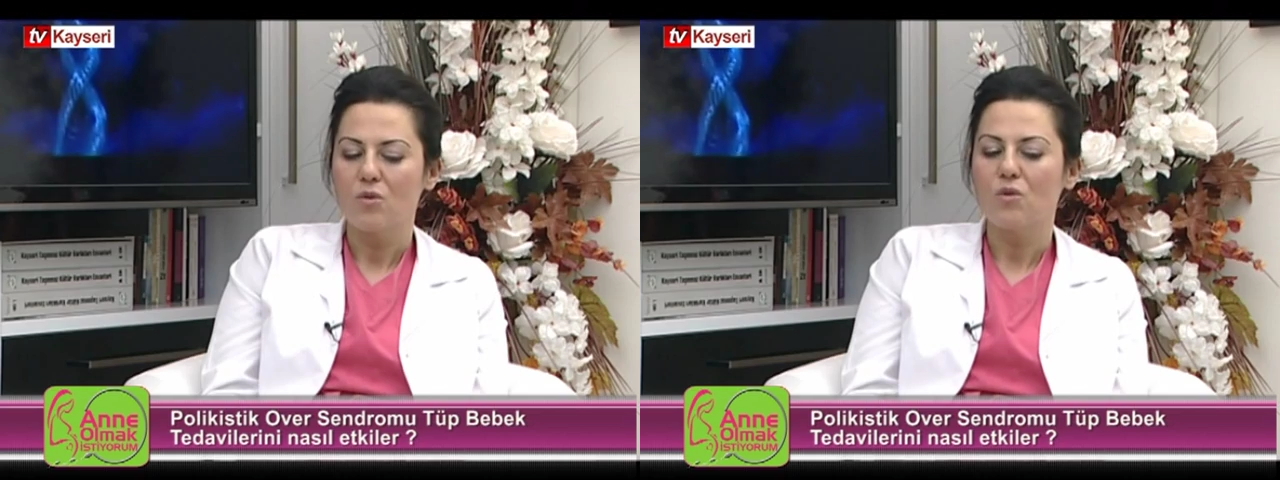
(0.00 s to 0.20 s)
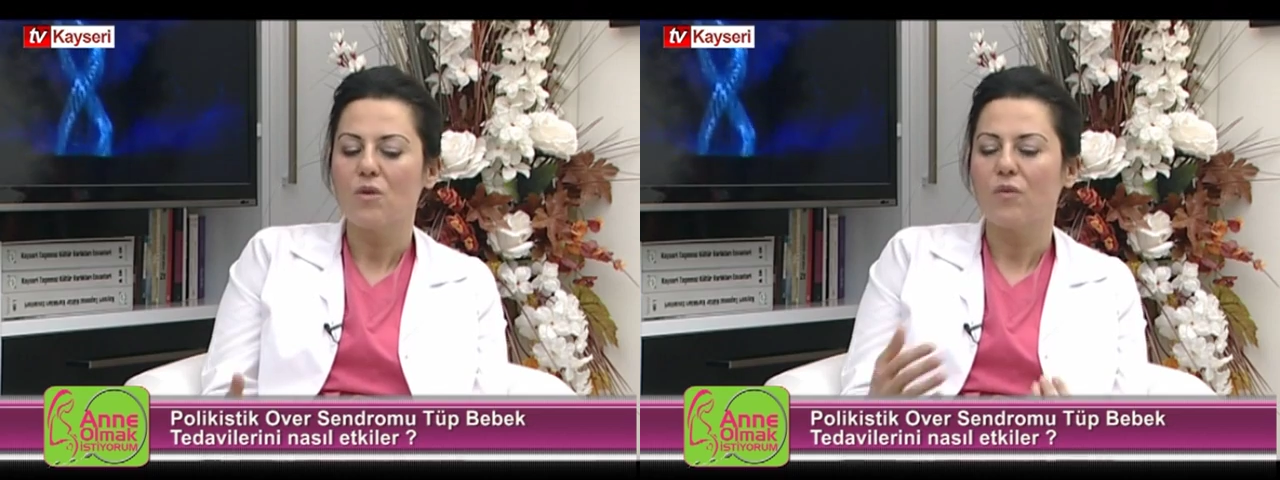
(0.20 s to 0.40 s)

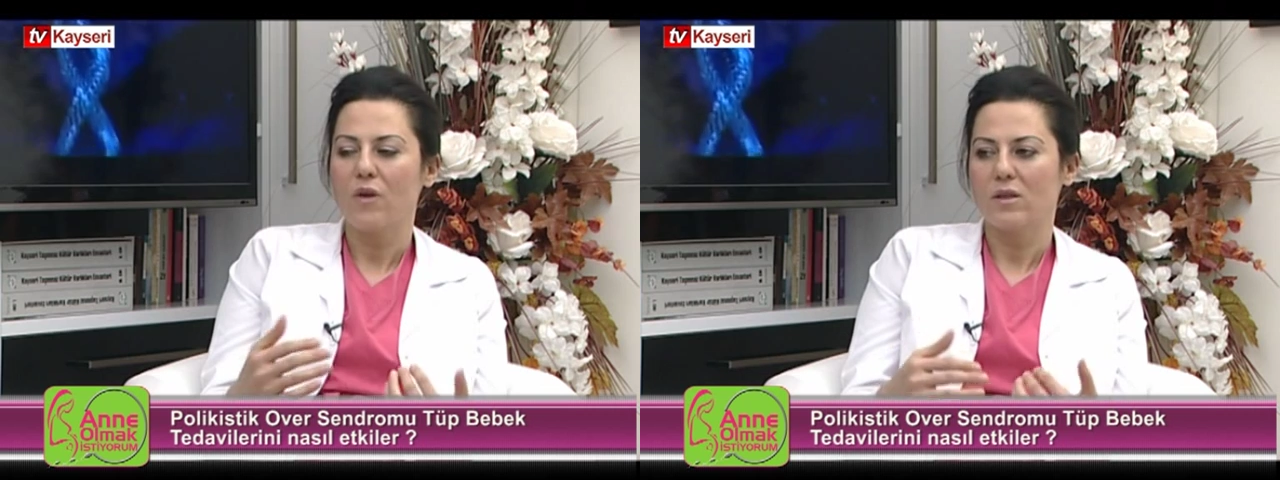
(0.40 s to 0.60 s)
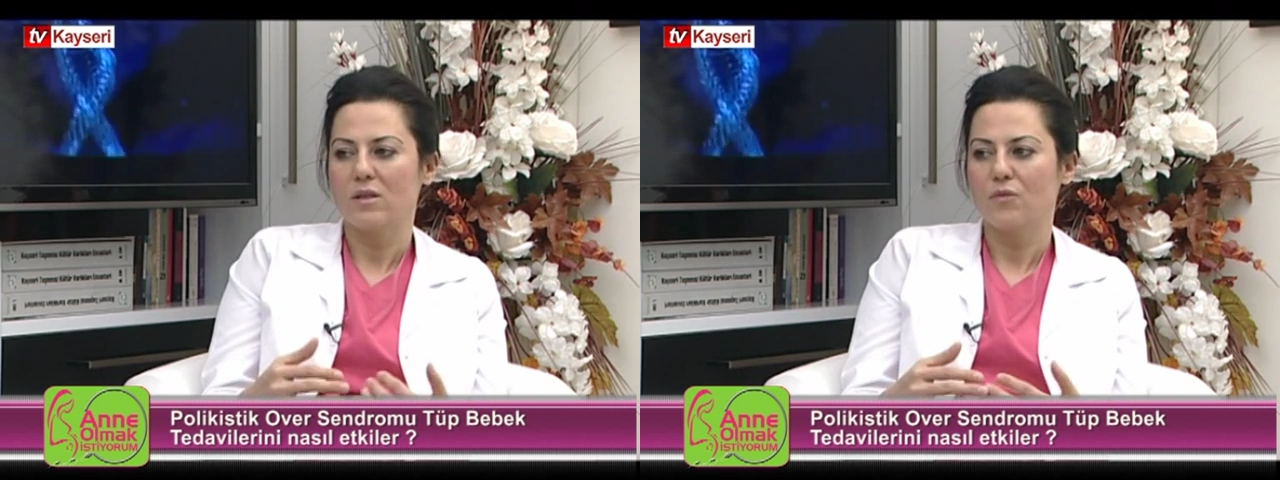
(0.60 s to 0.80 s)
çok
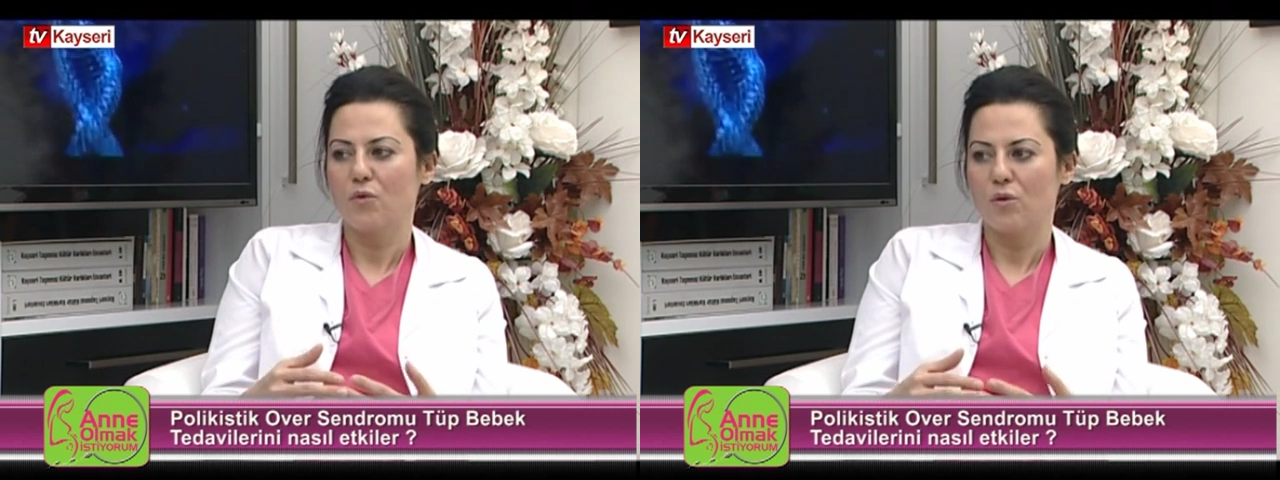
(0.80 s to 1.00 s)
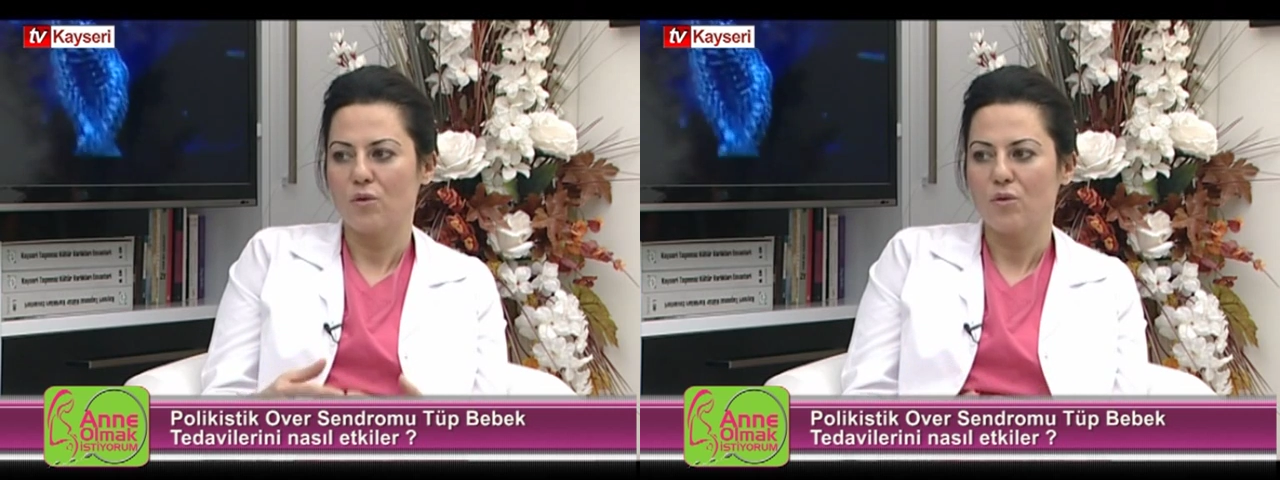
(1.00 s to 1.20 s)
fazla
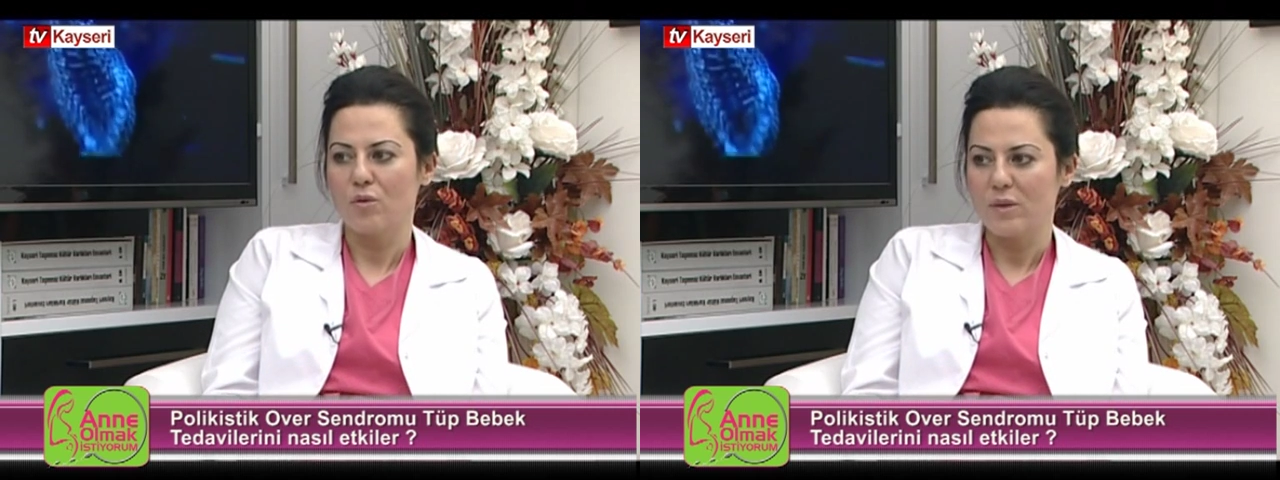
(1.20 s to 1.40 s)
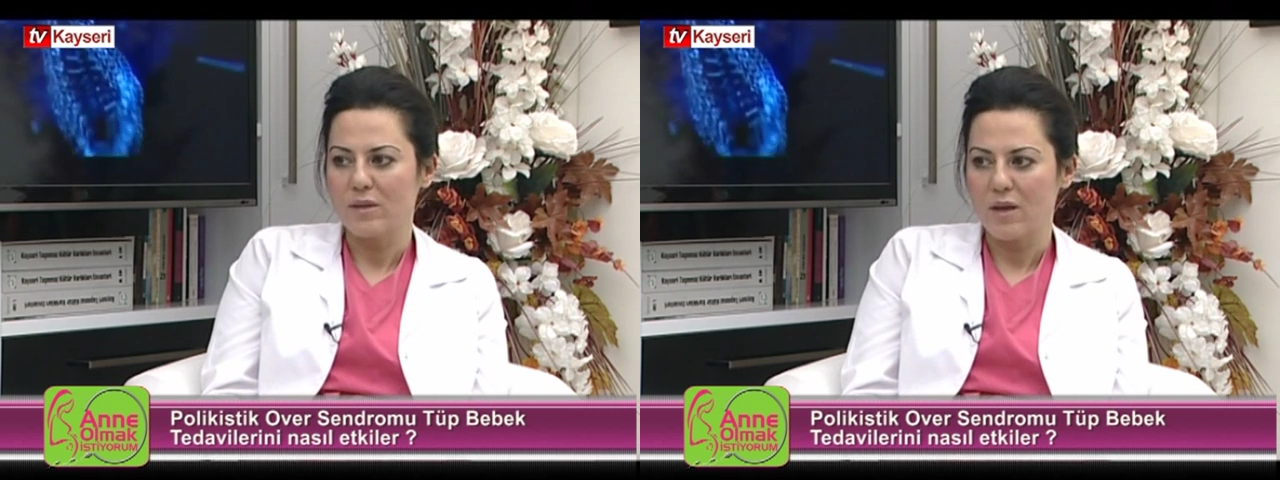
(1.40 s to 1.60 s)

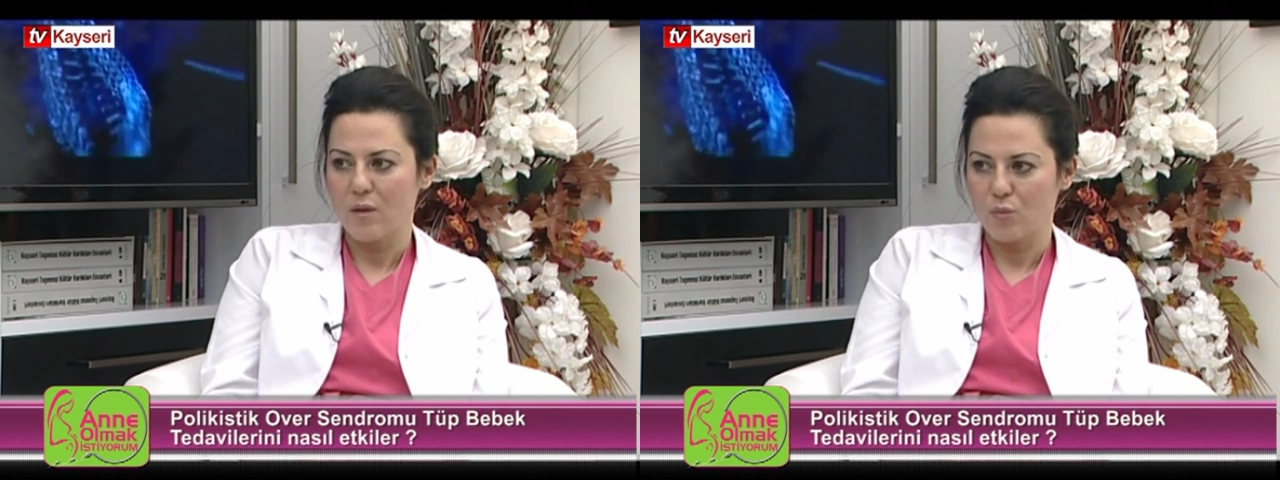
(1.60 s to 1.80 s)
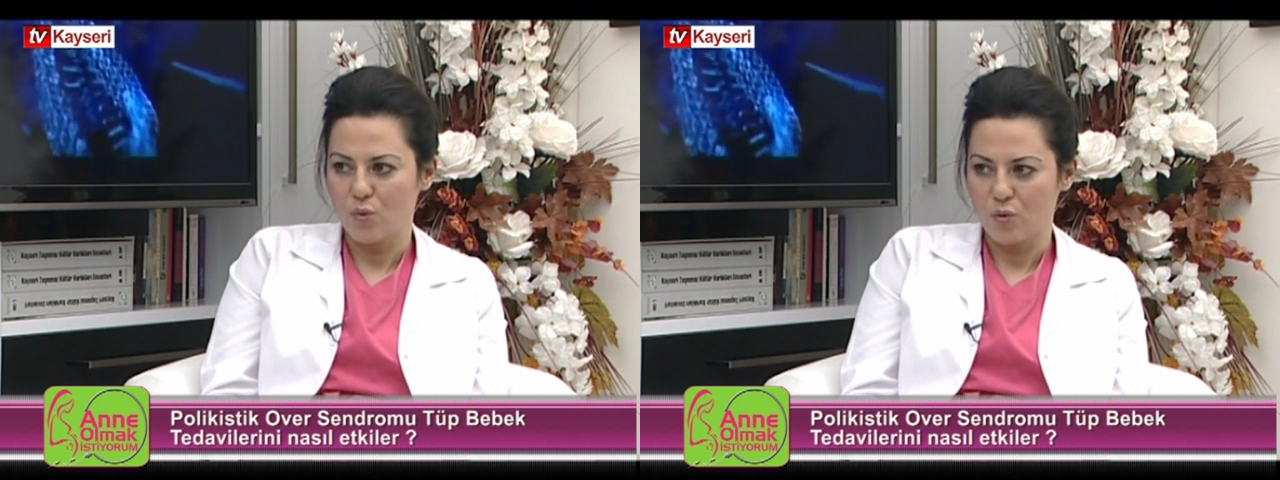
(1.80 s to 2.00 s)
folikül
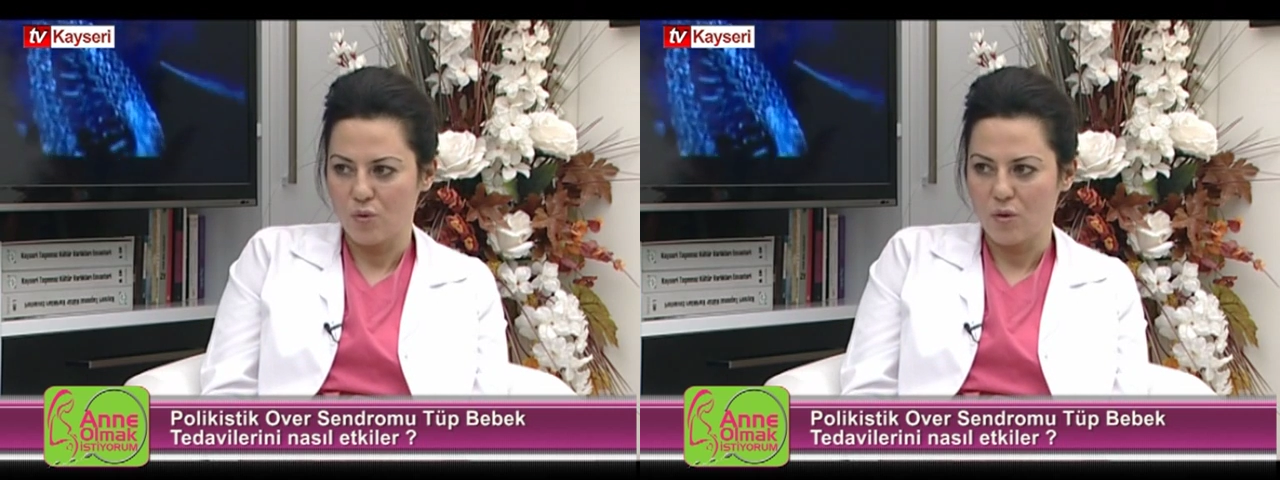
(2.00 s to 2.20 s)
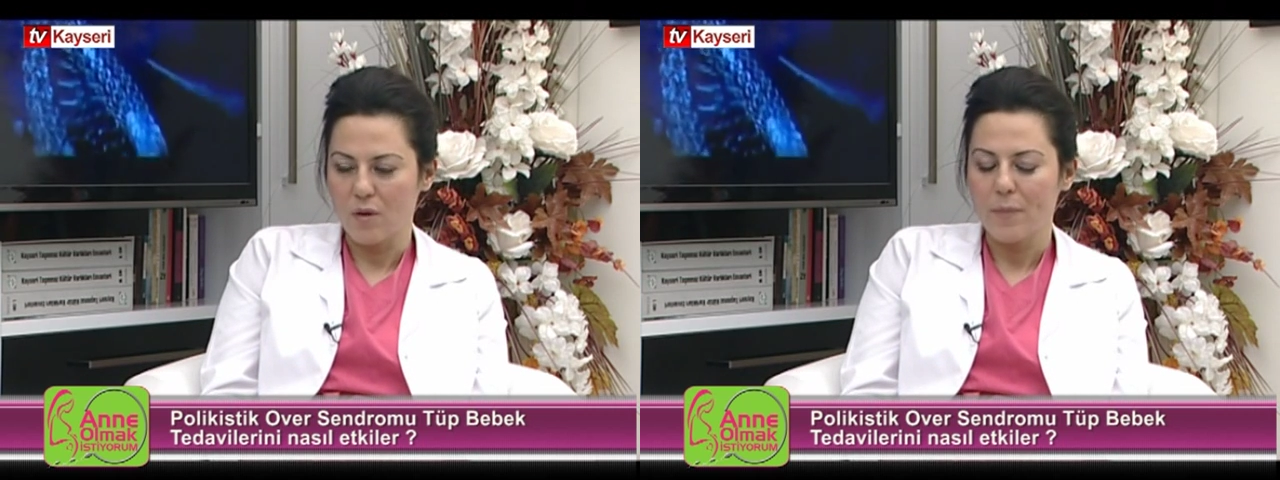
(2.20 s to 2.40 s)
birden
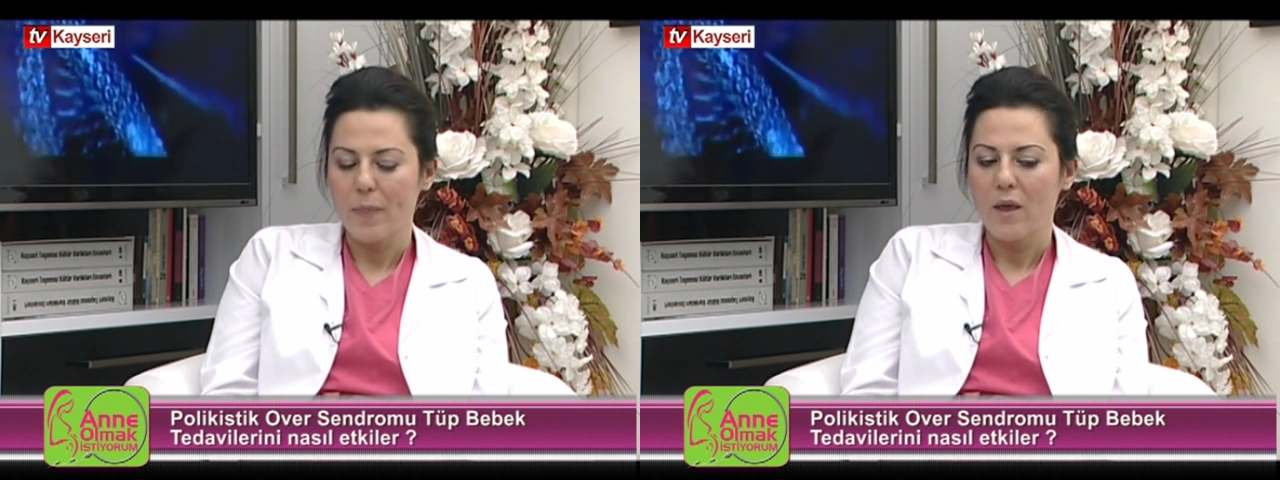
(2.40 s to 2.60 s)
büyüyor.